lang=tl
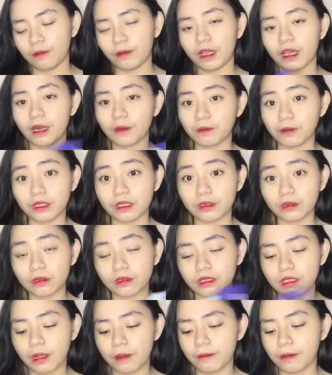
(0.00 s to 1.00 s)
Para pasok
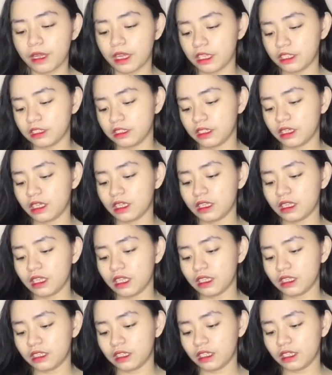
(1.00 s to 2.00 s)
sa budget,
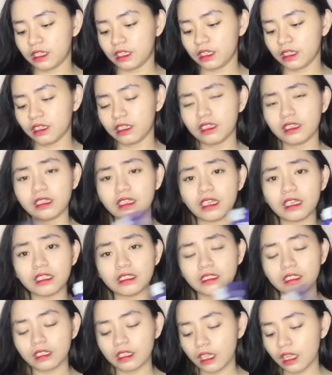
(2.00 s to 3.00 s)
ganyan. Ang ganda
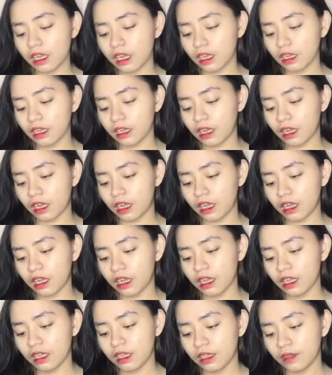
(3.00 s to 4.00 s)
kasi
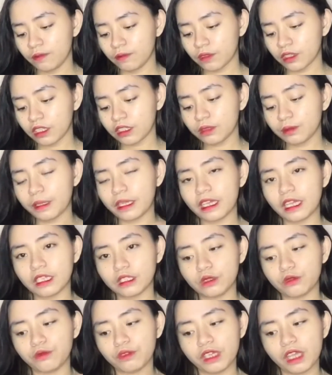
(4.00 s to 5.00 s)
talaga. Tapos may
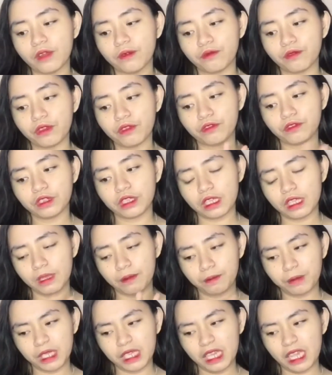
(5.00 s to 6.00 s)
SPF
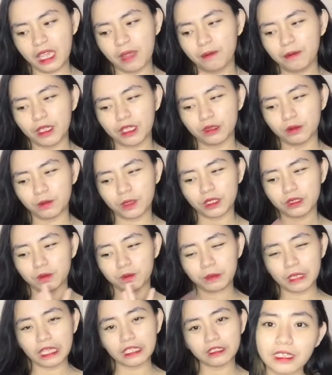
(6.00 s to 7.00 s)
50 PA+++.
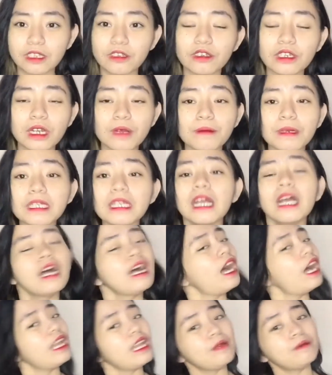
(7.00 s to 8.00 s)
Di ko naman
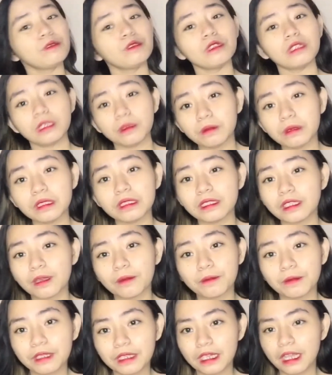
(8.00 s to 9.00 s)
alam yung ibig
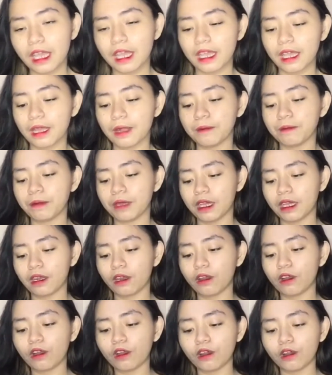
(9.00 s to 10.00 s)
sabihin,
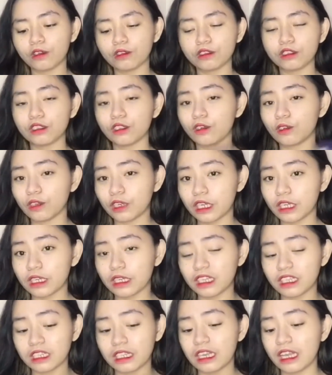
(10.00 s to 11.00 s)
pero gusto ko
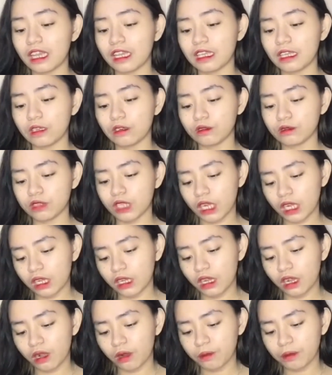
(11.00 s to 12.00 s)
rin itry kung
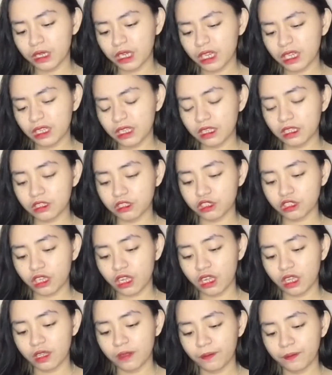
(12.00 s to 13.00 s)
talagang maganda
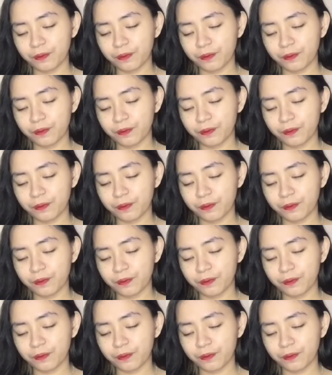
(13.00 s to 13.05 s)
siya.